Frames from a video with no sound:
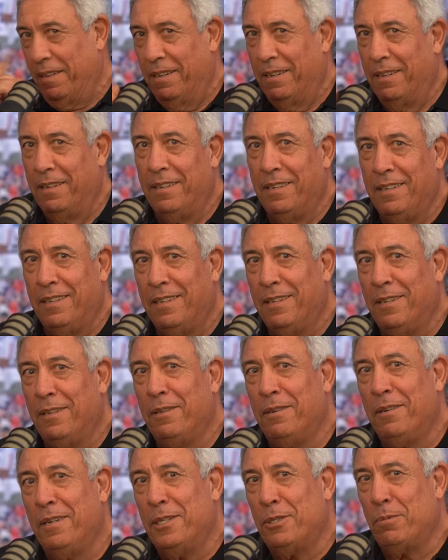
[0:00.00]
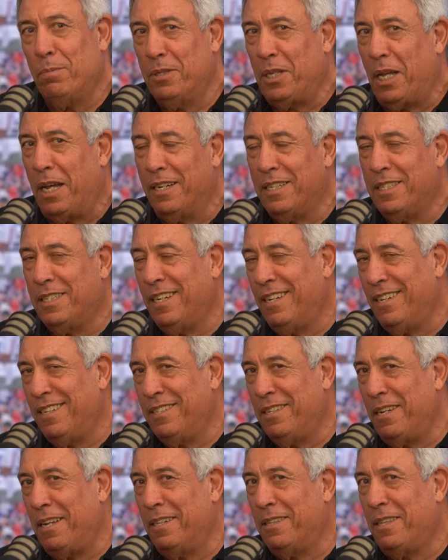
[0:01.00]
آه، الناس ما اللي
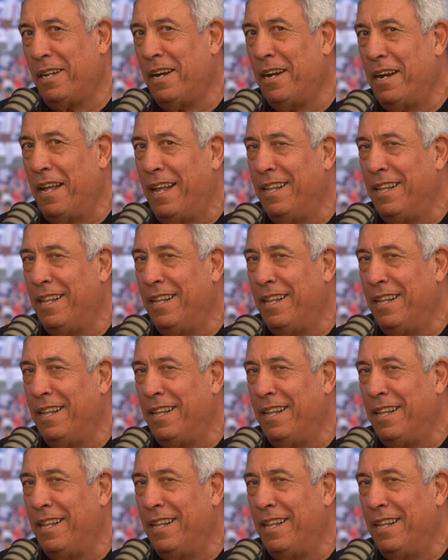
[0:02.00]
جات انا